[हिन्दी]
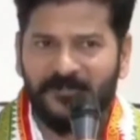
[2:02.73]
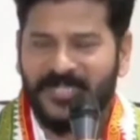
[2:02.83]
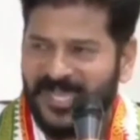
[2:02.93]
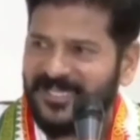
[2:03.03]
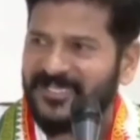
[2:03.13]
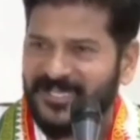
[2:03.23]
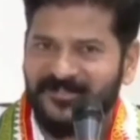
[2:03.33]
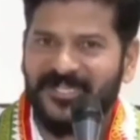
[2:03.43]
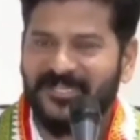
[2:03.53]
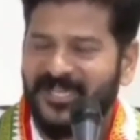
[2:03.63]
क्या लेना
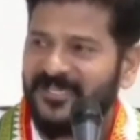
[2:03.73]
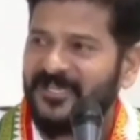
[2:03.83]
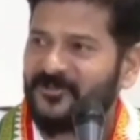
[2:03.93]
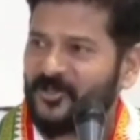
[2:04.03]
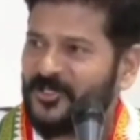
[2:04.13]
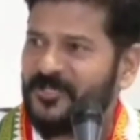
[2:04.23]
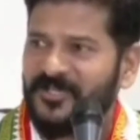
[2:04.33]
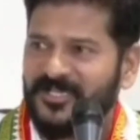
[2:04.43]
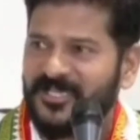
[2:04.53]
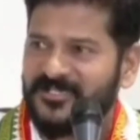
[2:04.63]
देना है अंदरूनी
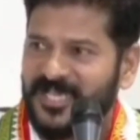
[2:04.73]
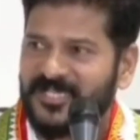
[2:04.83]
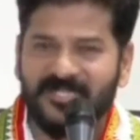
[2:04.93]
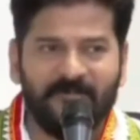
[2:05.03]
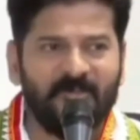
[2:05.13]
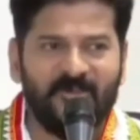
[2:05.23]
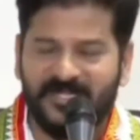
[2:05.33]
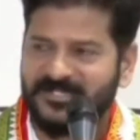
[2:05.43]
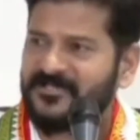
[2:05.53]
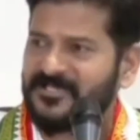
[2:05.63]
में के साहब का और
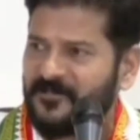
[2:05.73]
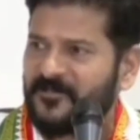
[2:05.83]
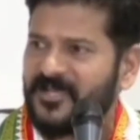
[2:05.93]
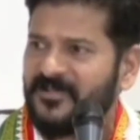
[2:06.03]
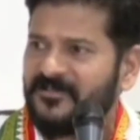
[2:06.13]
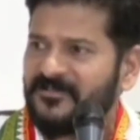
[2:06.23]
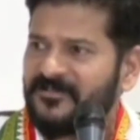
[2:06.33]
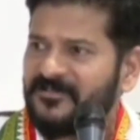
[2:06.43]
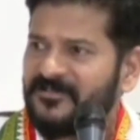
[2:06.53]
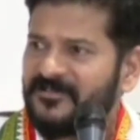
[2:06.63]
असद साहब का
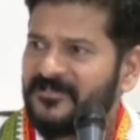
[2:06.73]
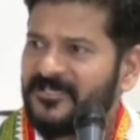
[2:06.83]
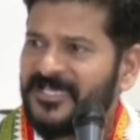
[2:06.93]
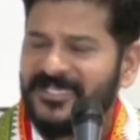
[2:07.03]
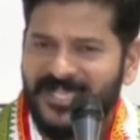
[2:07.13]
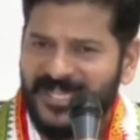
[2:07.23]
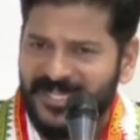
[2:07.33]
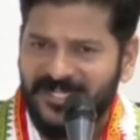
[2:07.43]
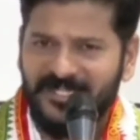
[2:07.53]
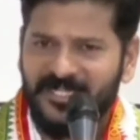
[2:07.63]
ये
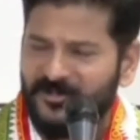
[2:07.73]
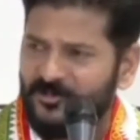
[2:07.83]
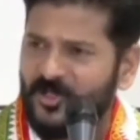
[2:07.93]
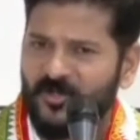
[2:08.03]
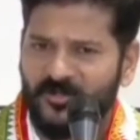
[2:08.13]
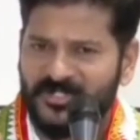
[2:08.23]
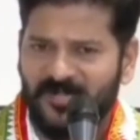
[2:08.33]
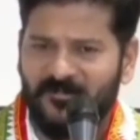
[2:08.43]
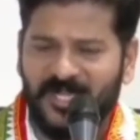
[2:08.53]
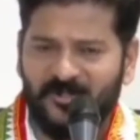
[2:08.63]
हिंदू
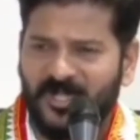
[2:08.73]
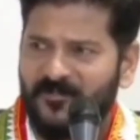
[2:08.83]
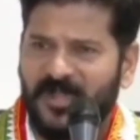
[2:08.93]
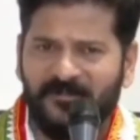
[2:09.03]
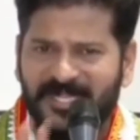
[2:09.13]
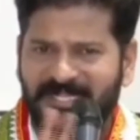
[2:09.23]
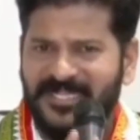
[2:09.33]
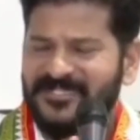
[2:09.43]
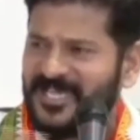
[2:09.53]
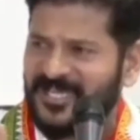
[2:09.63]
मुसलमानों का मामला
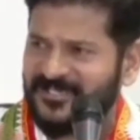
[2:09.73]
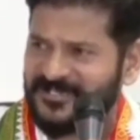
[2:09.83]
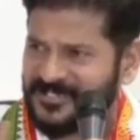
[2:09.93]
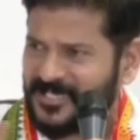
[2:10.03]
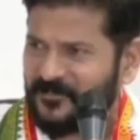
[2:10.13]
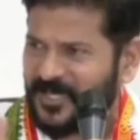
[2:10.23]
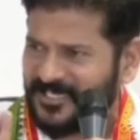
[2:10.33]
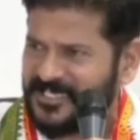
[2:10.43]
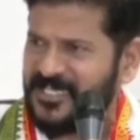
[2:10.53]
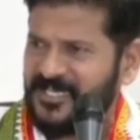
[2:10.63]
आर असद साहब का
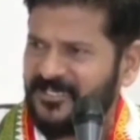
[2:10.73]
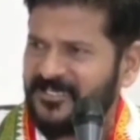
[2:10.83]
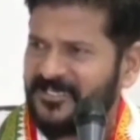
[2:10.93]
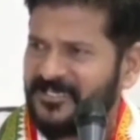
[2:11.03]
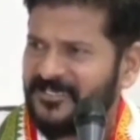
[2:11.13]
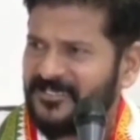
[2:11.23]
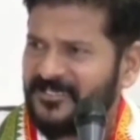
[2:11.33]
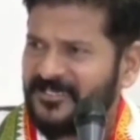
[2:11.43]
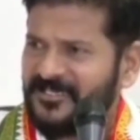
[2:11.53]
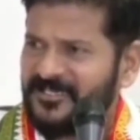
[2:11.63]
नहीं है
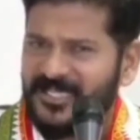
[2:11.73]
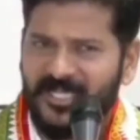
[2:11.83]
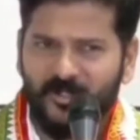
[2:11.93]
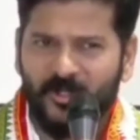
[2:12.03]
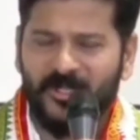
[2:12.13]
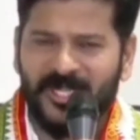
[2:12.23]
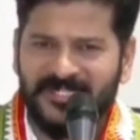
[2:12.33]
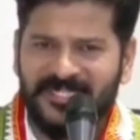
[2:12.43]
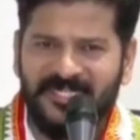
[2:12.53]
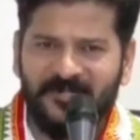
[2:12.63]
ये इन लोगों का
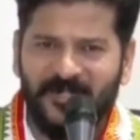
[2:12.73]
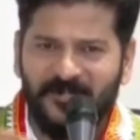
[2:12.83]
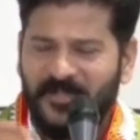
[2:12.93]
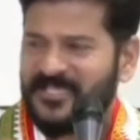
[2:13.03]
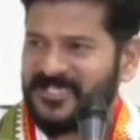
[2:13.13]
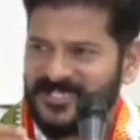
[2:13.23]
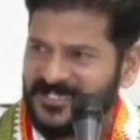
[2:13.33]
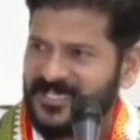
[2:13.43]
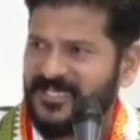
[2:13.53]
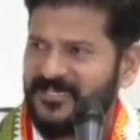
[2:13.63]
सेंटिमेंट पैसे
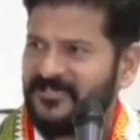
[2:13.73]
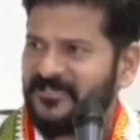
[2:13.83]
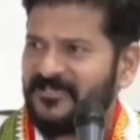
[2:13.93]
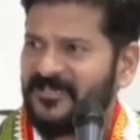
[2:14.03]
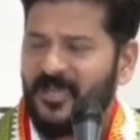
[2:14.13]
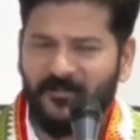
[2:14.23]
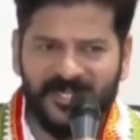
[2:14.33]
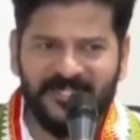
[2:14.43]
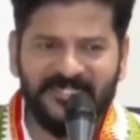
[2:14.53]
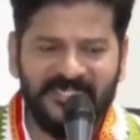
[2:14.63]
से है
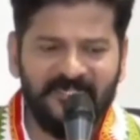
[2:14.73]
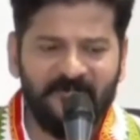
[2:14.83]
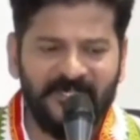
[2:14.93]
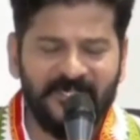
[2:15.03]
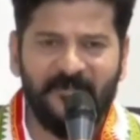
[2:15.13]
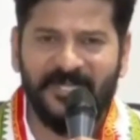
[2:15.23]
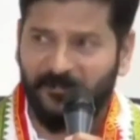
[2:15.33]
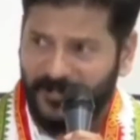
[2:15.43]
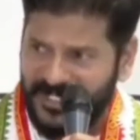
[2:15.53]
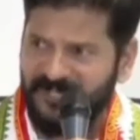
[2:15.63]
हमारा सेंटिमेंट हमारा
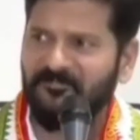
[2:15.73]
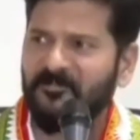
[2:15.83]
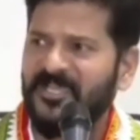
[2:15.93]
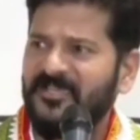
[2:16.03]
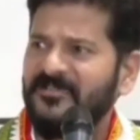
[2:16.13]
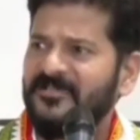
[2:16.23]
बिलीफ में है